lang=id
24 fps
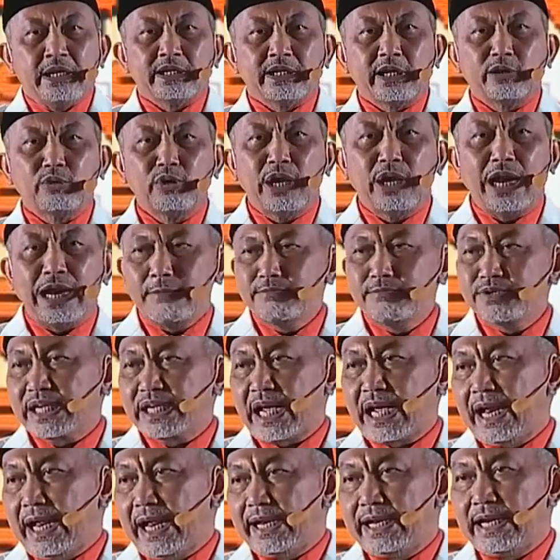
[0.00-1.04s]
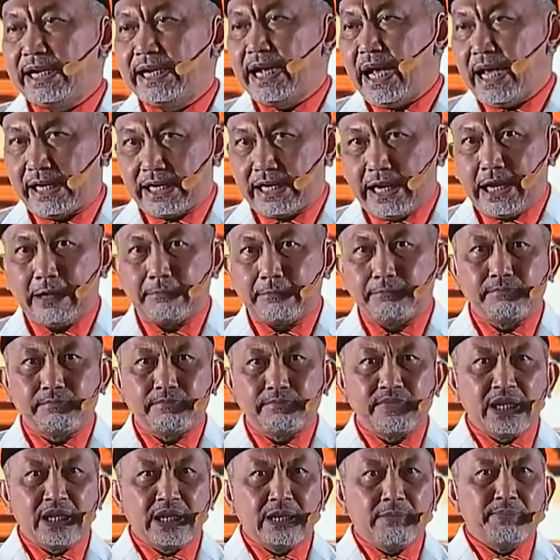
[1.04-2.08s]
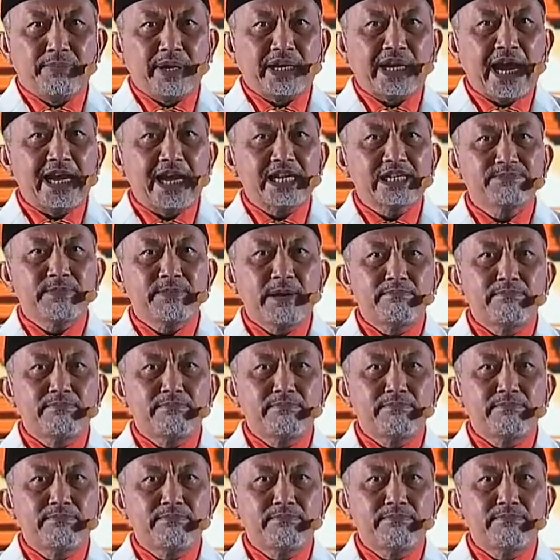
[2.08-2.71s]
Tentu dalam skala negara, PKS